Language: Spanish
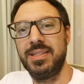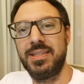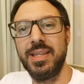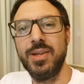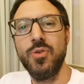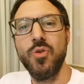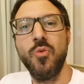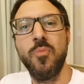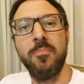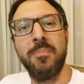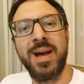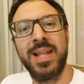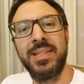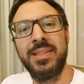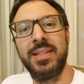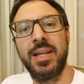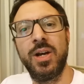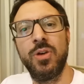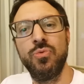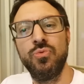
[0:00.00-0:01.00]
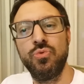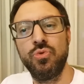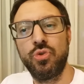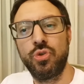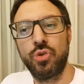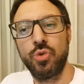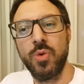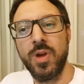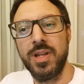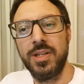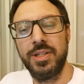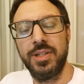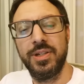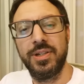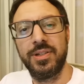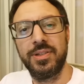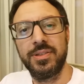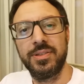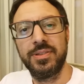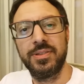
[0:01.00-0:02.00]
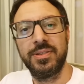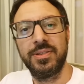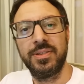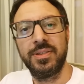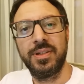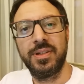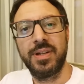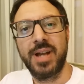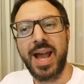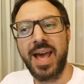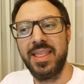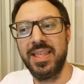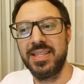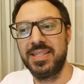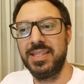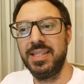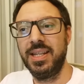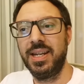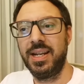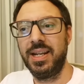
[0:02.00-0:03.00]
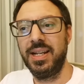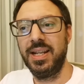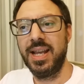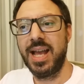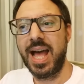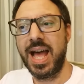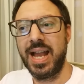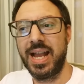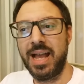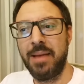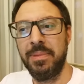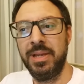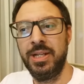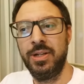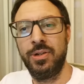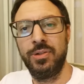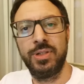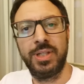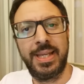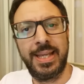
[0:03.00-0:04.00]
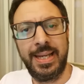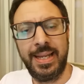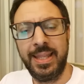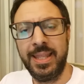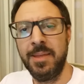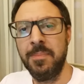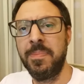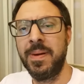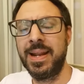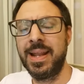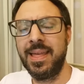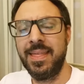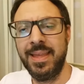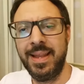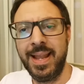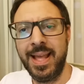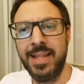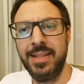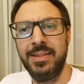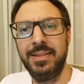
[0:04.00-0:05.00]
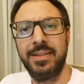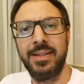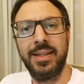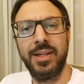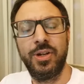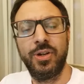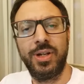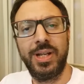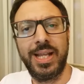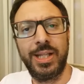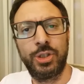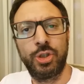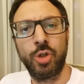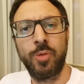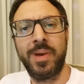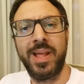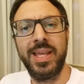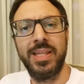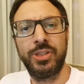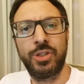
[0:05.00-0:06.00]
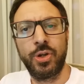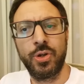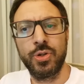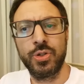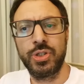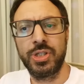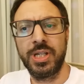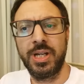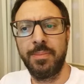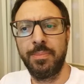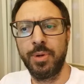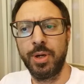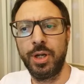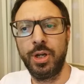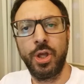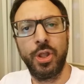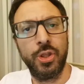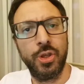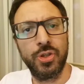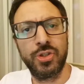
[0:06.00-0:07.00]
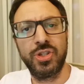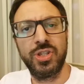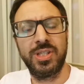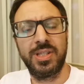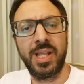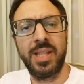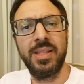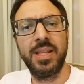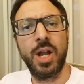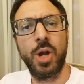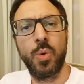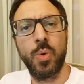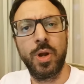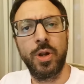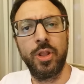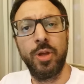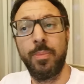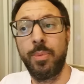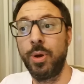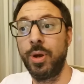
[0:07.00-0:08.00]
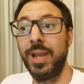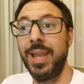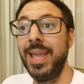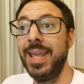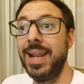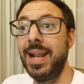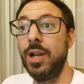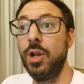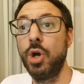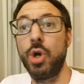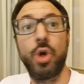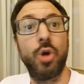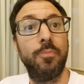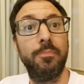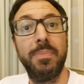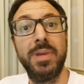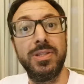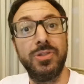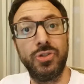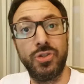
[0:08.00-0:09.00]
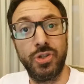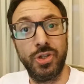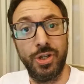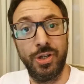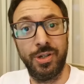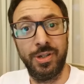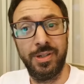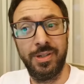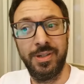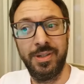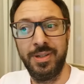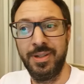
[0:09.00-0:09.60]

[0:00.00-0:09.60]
Zeus manda un sueño a decirle a Agamenón que le dé para adelante con la toma de Troya porque los dioses están de acuerdo porque era los convenció.